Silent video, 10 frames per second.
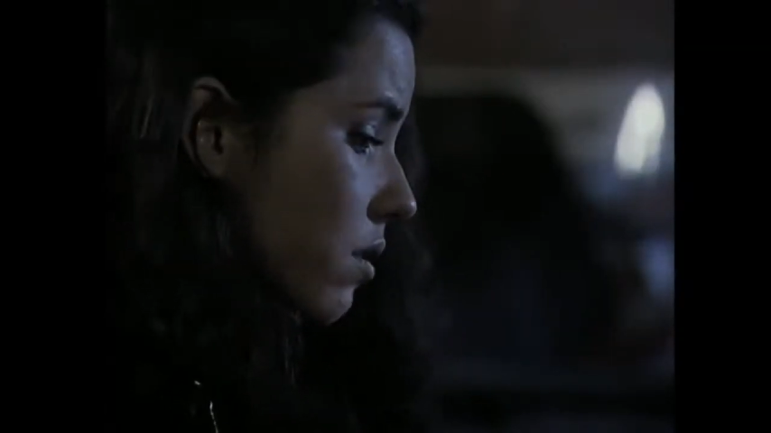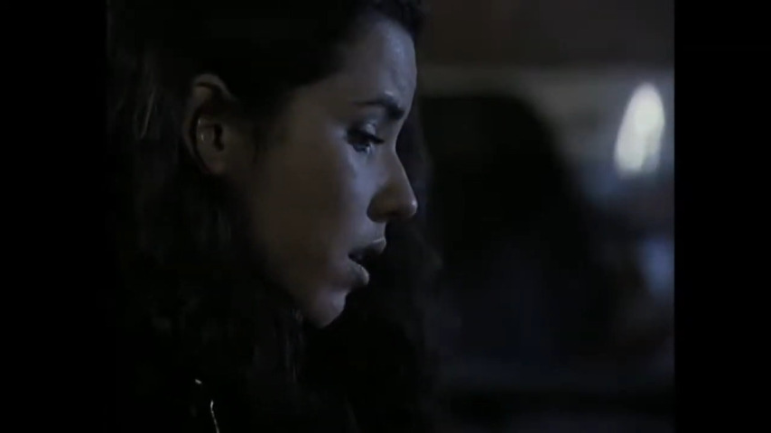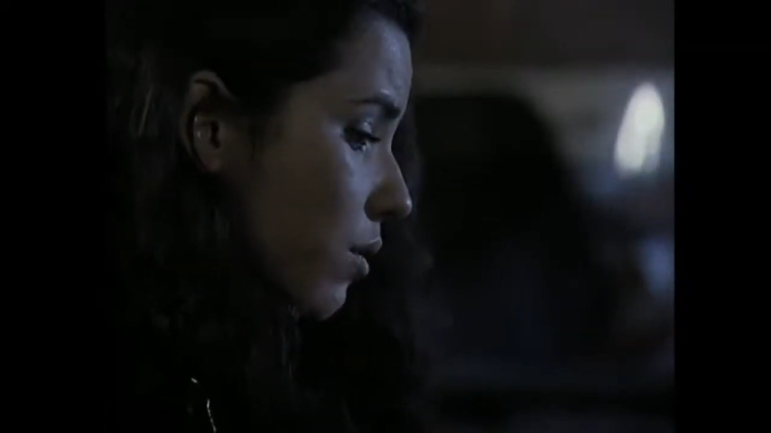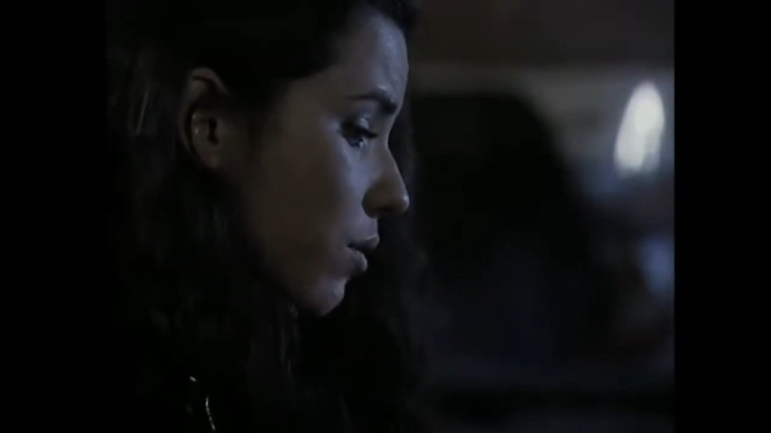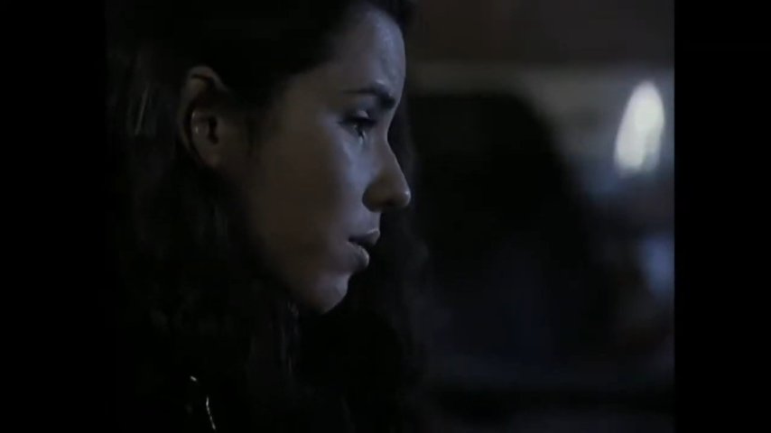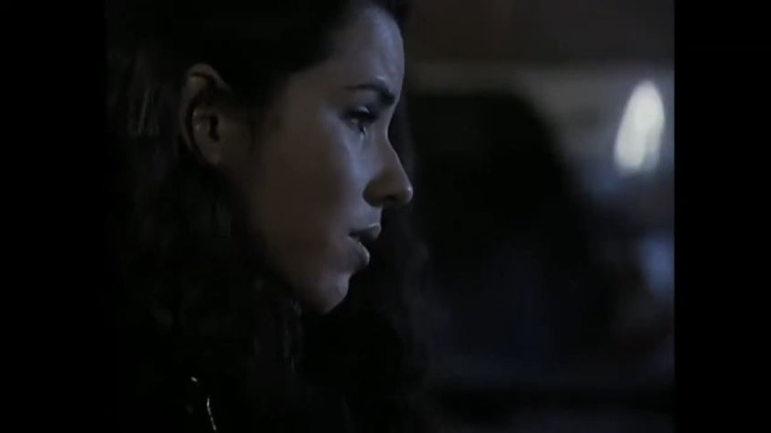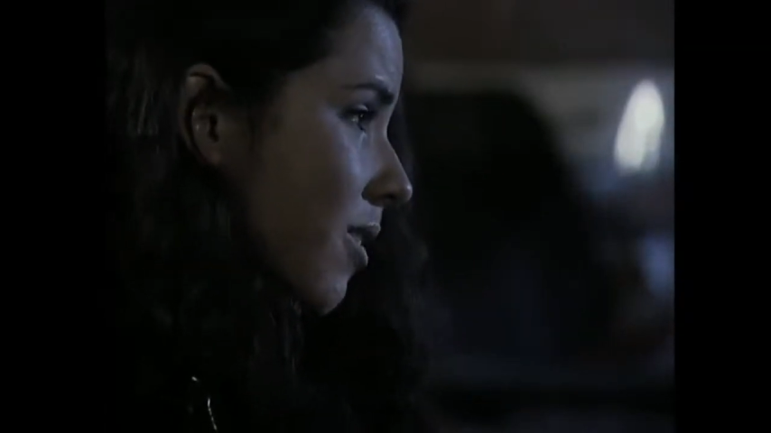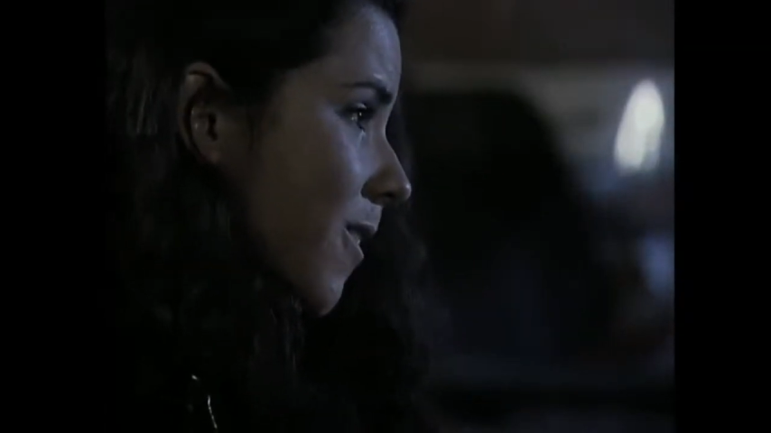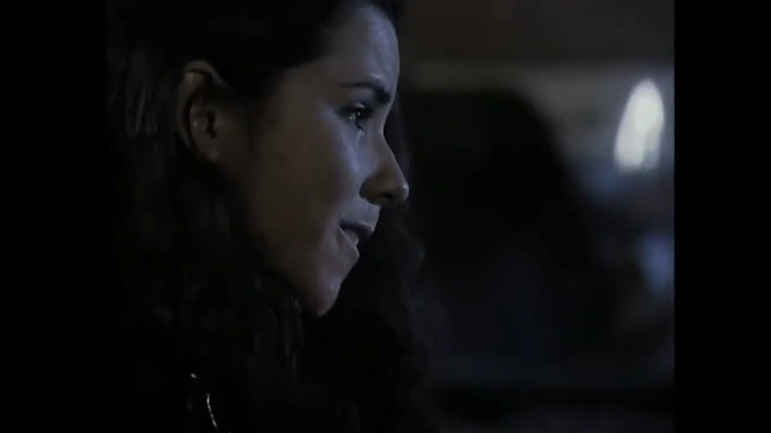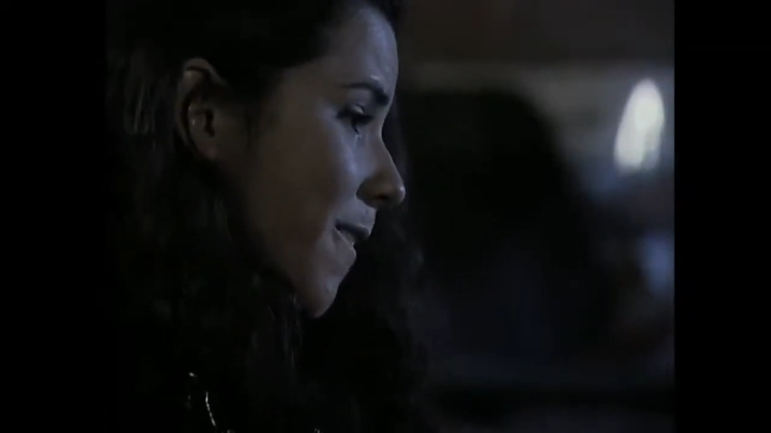cierto.
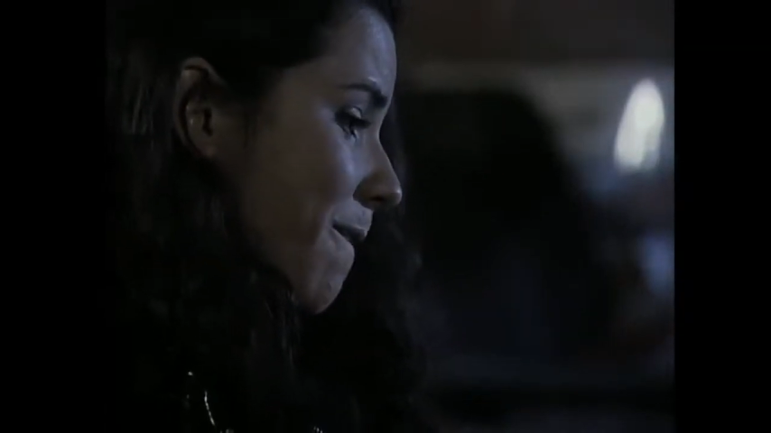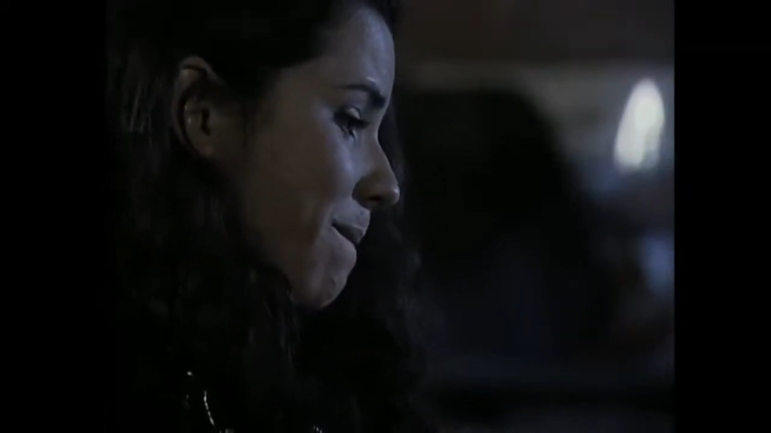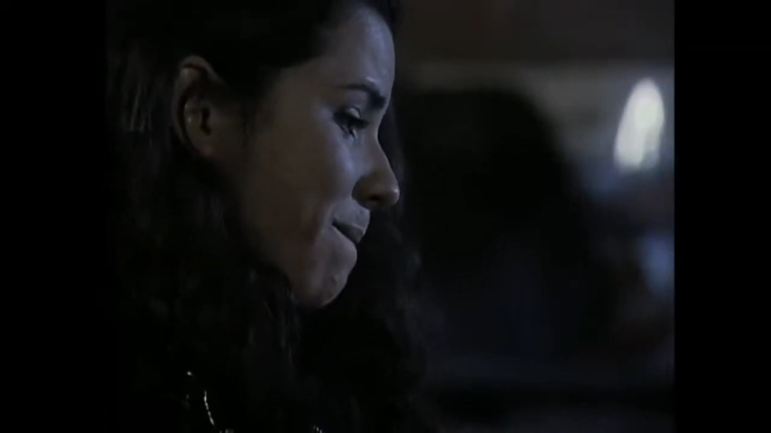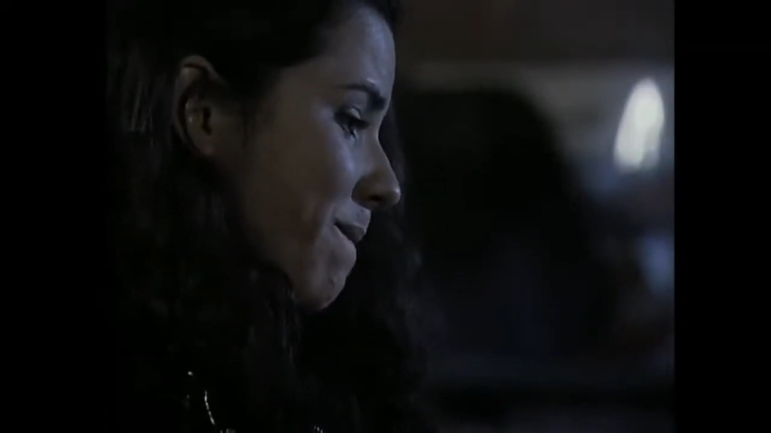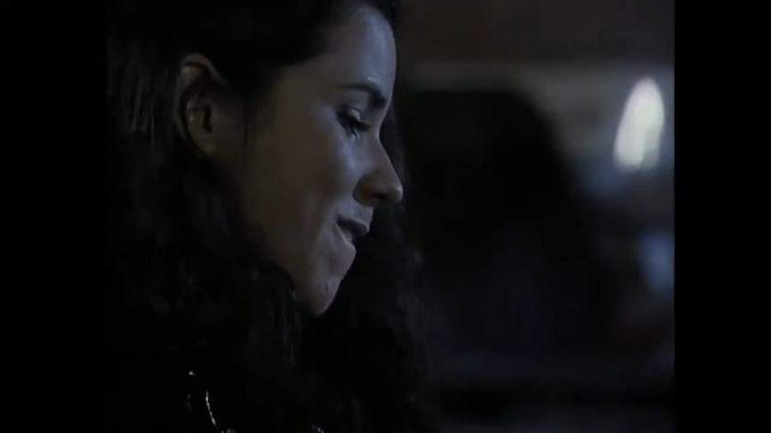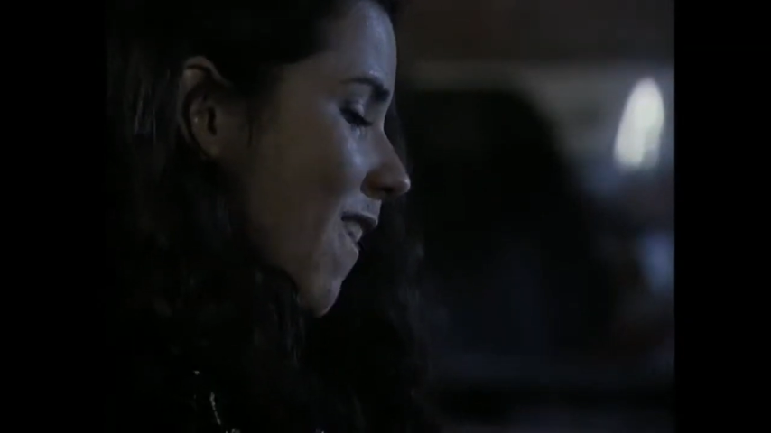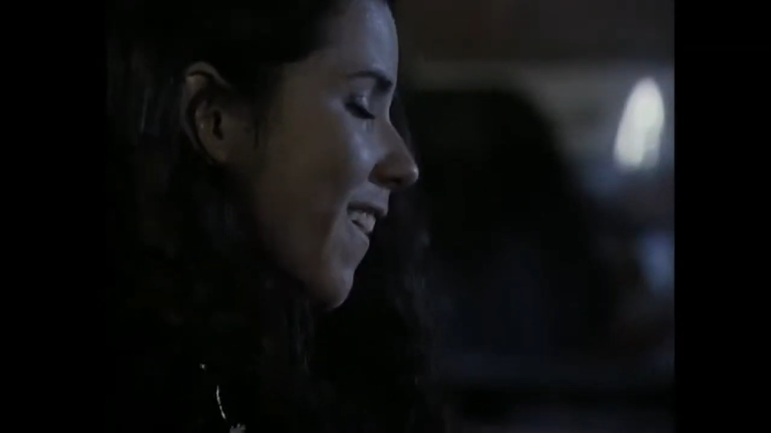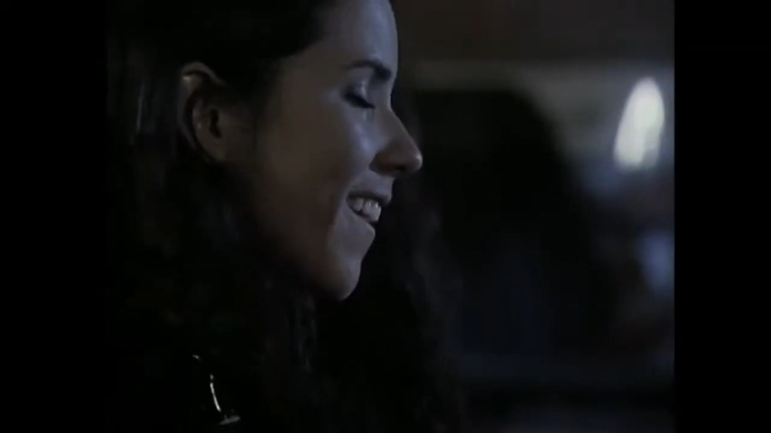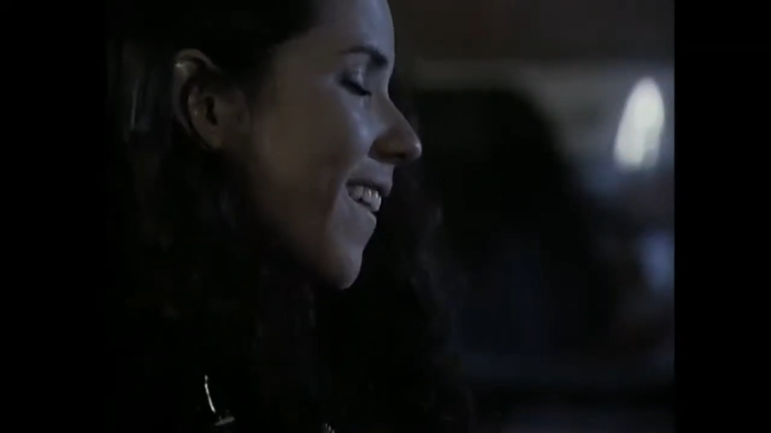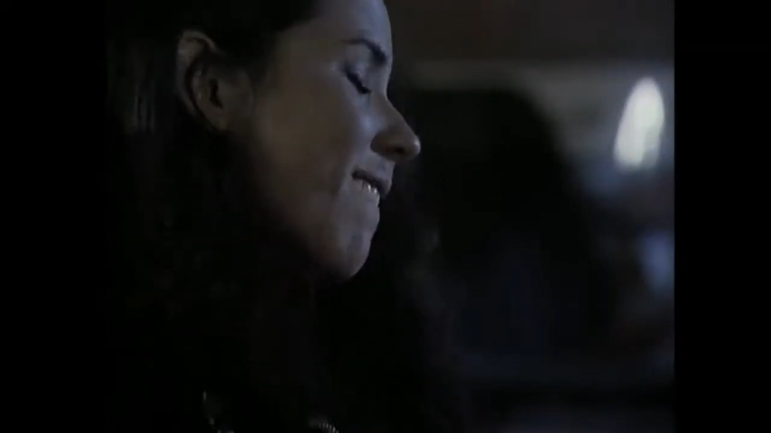
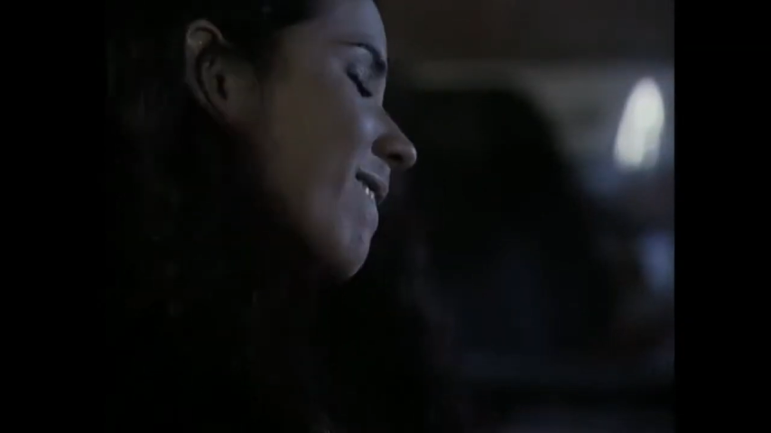¿Sabe qué?